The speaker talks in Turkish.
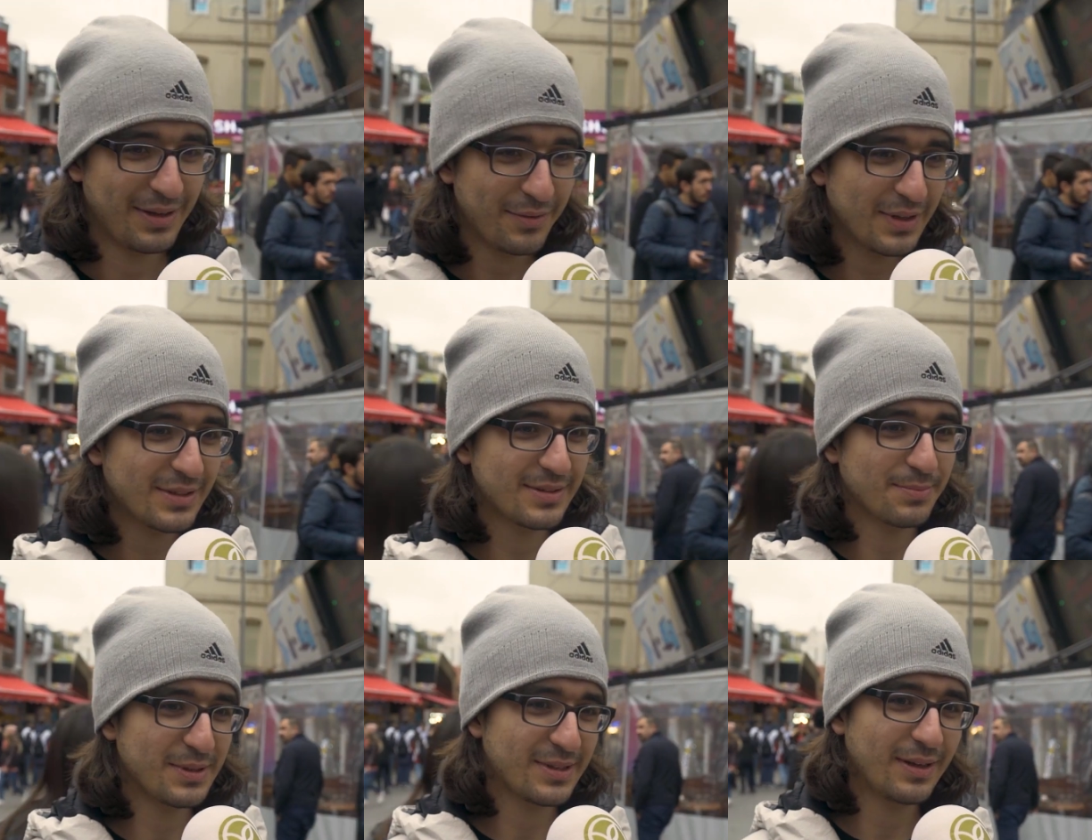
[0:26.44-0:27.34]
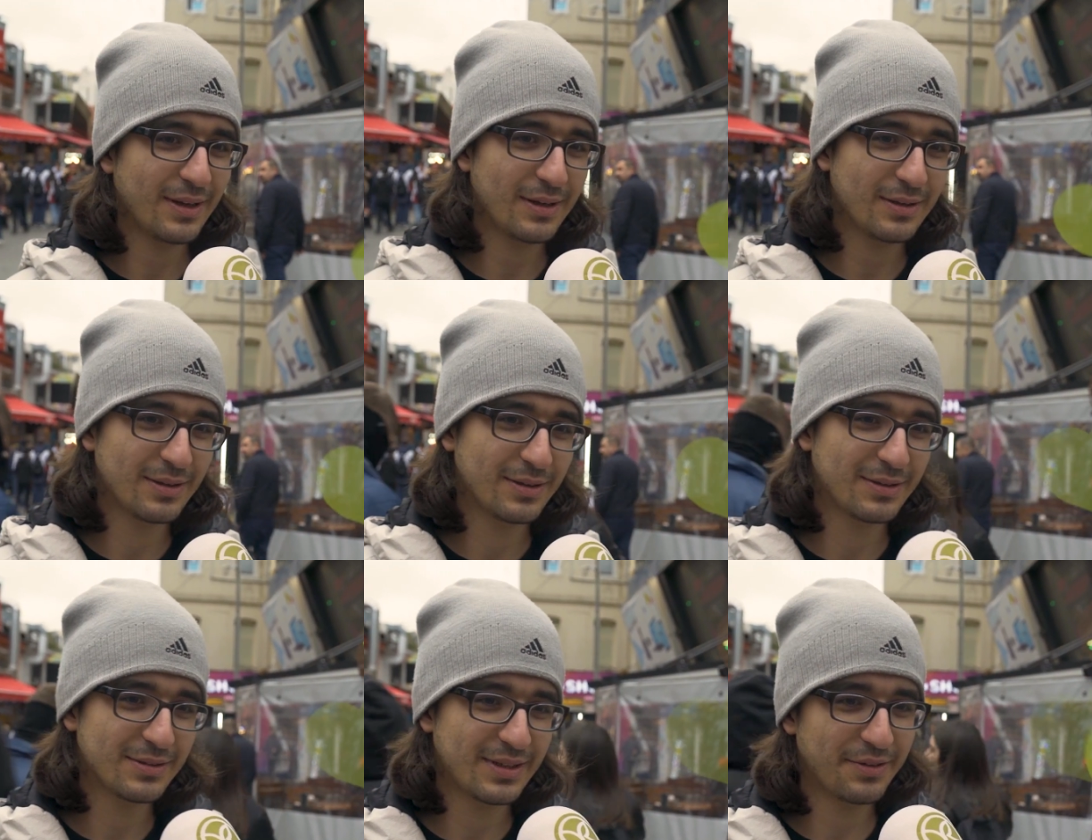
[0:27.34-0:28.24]
Evet, mesela
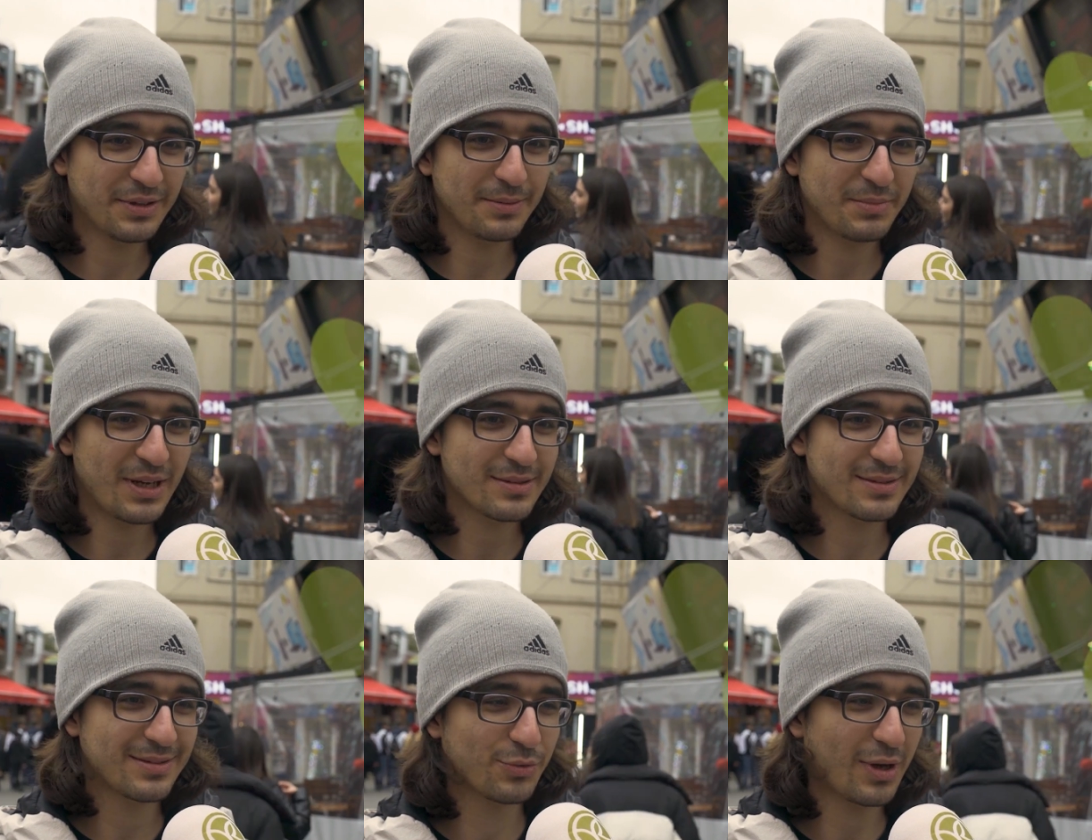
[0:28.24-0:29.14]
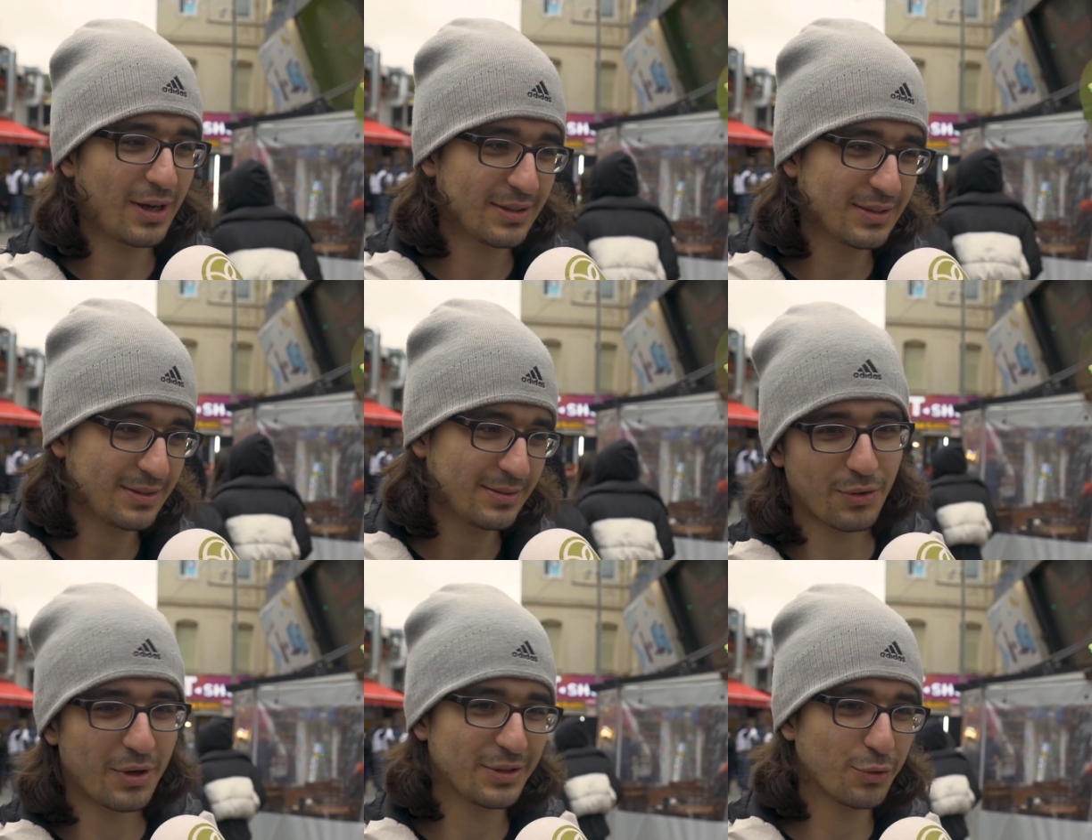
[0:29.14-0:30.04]
e, sevgilim biraz duyarlı
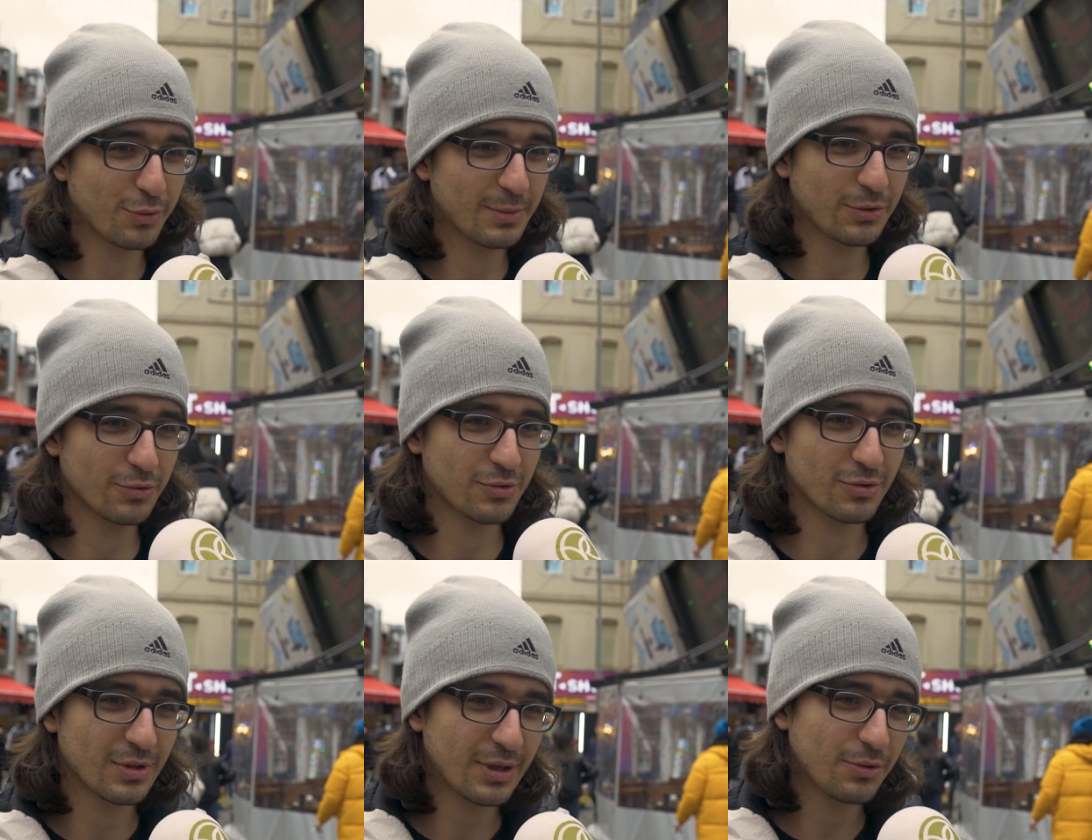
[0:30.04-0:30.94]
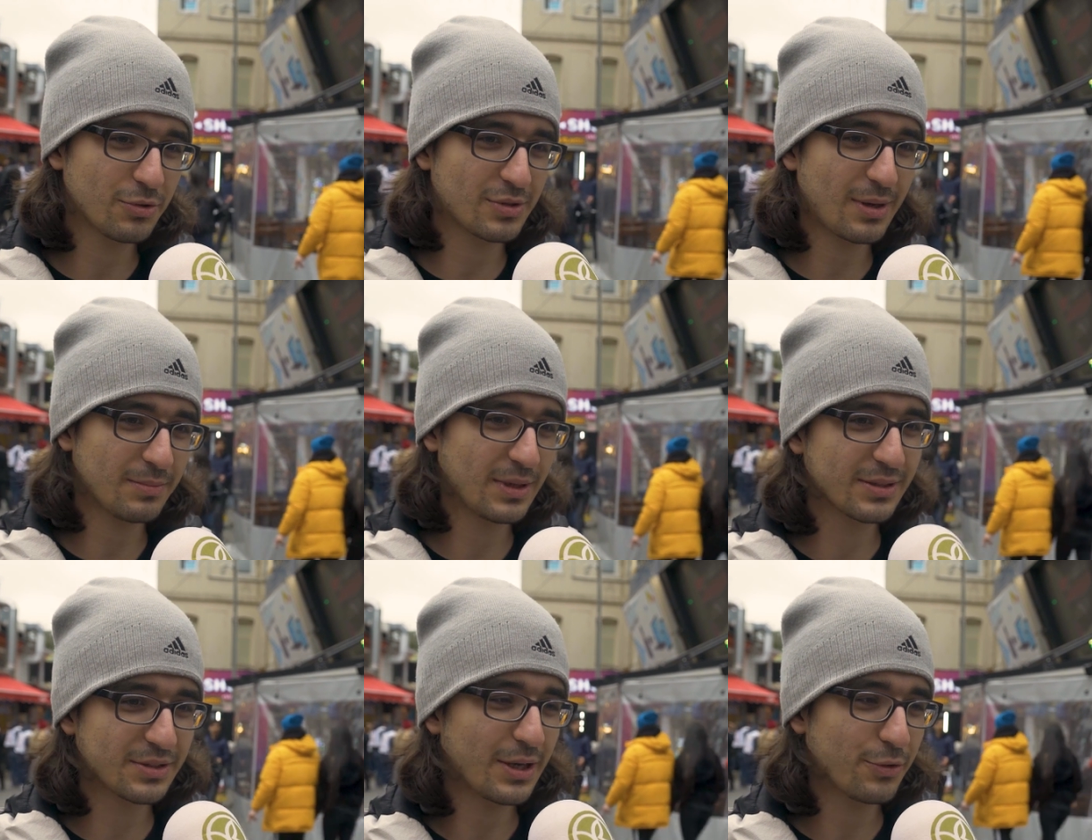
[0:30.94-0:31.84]
doğayı koruma konusunda. O yüzden
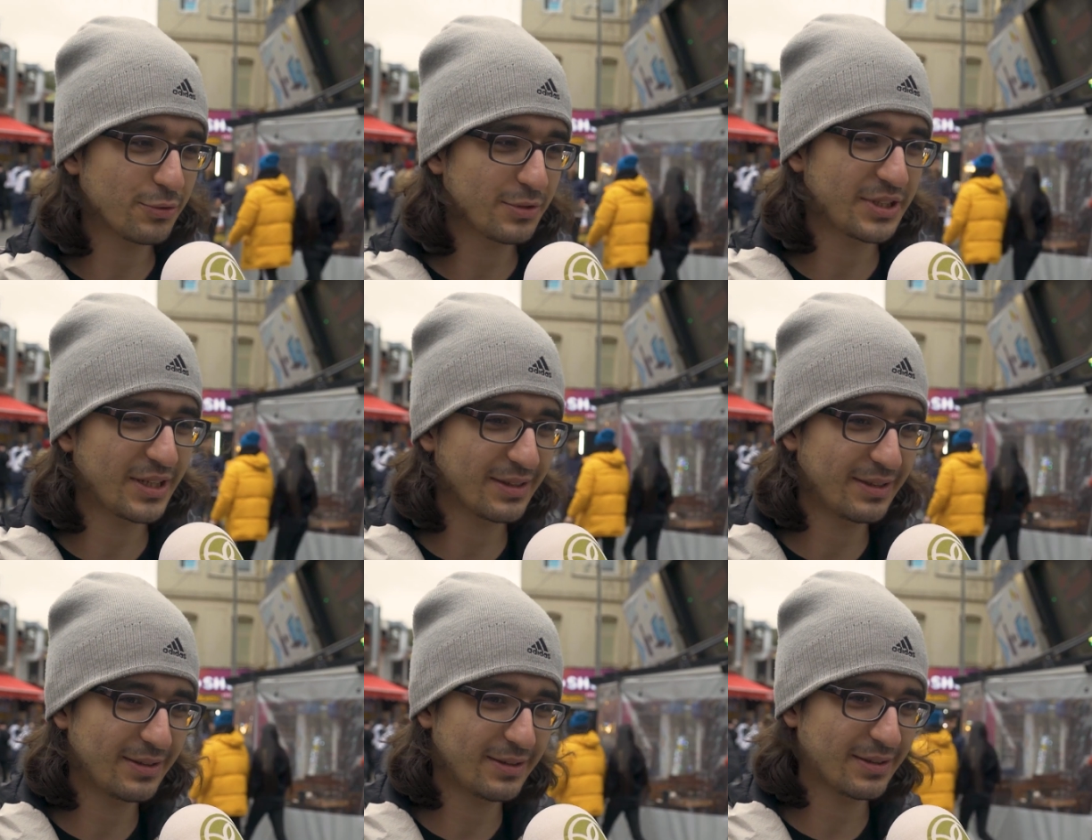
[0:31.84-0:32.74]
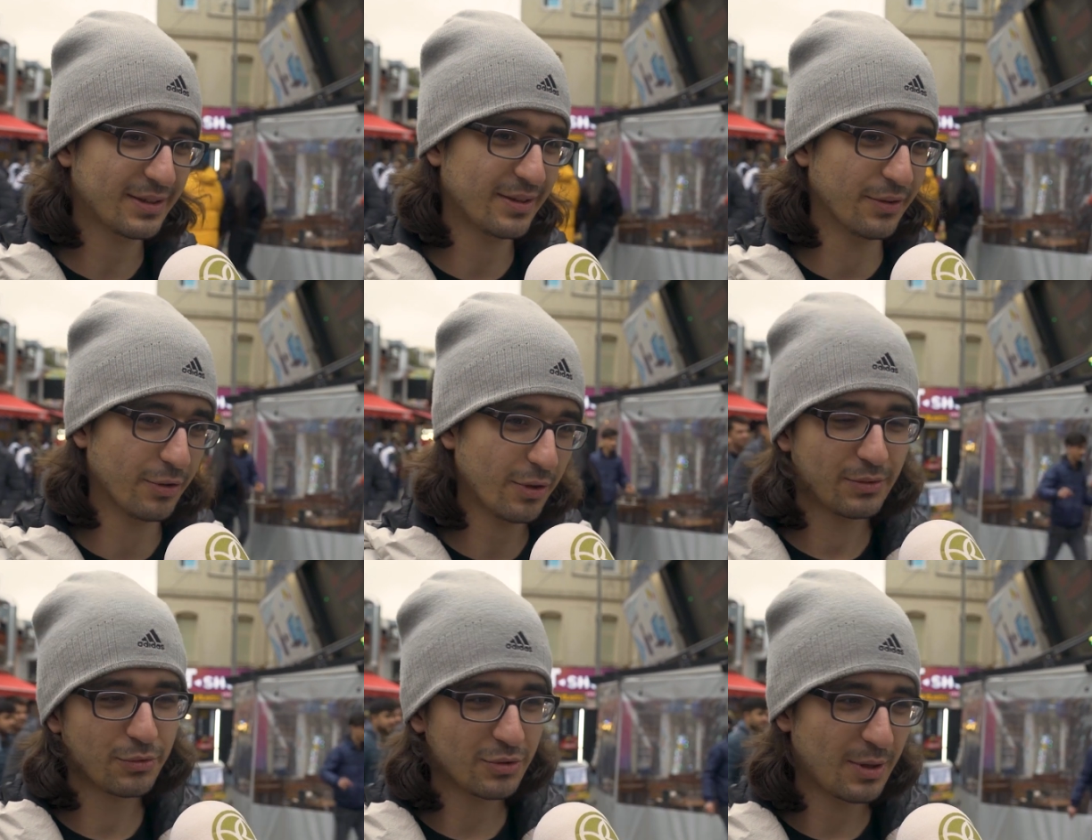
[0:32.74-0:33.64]
alacağı ürünün içeriklerine dikkat ediyor.
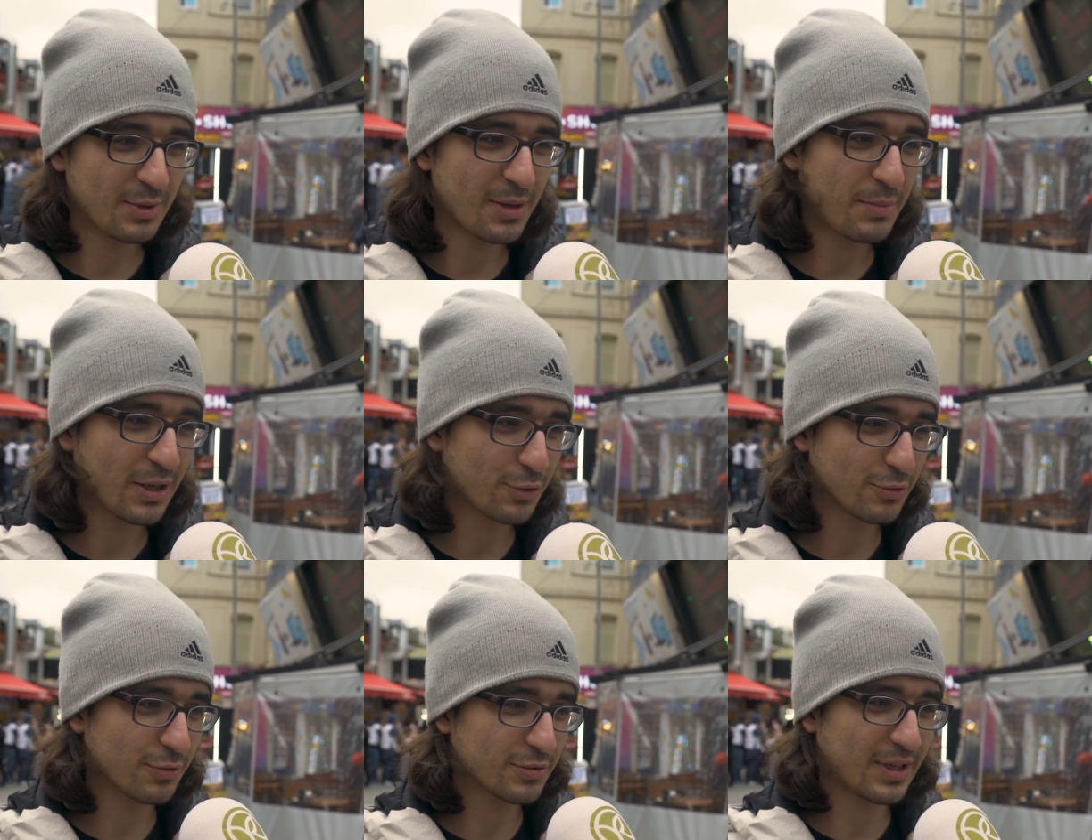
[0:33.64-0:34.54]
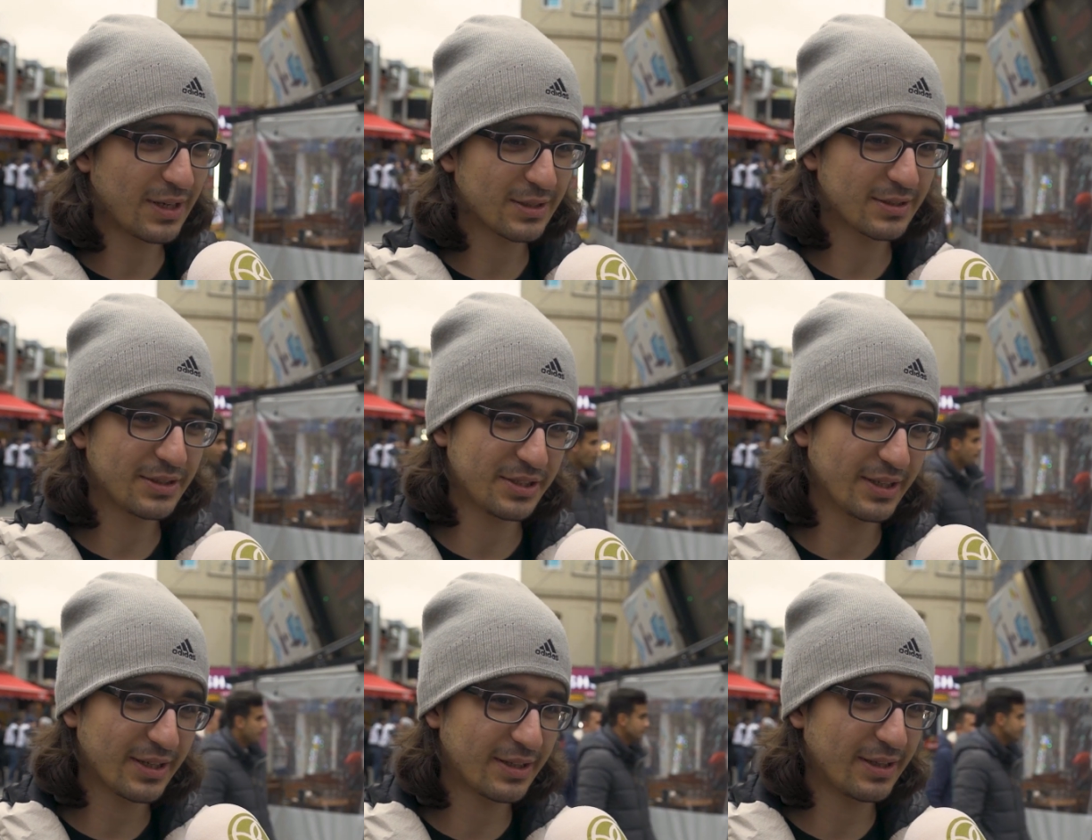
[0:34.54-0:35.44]
Uygulamadan barkod okutarak
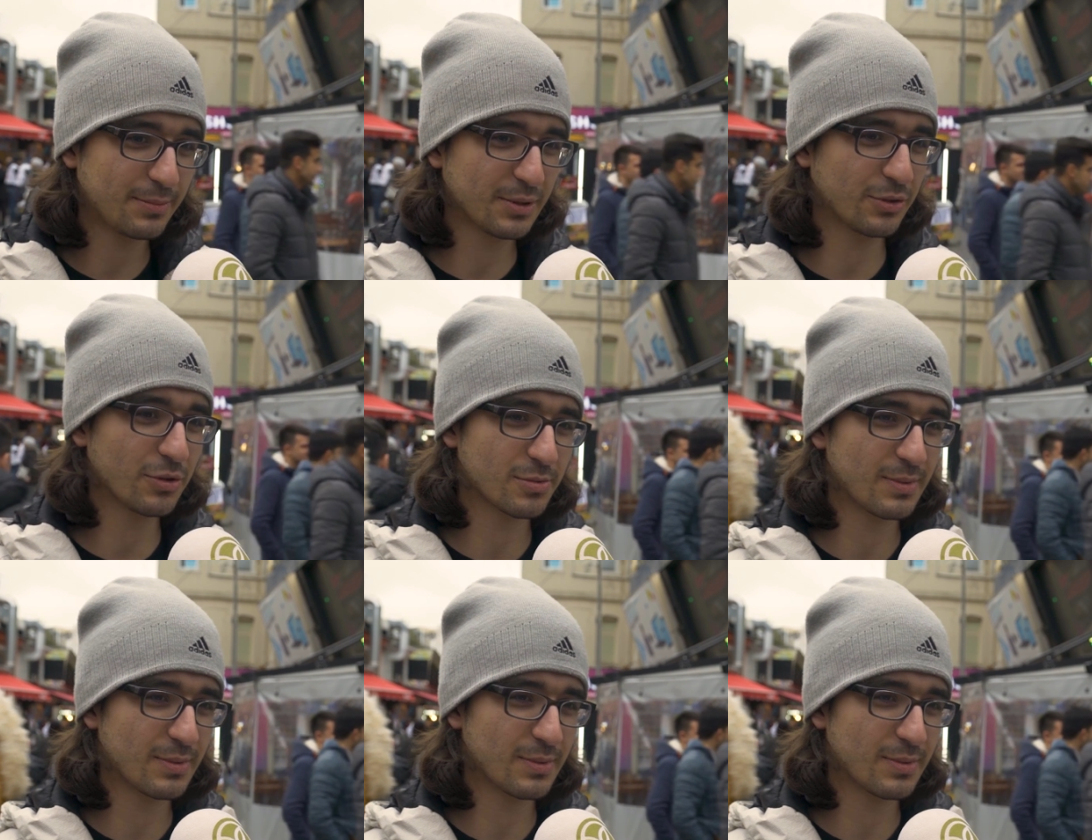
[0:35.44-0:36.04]
içindekilere bakıyoruz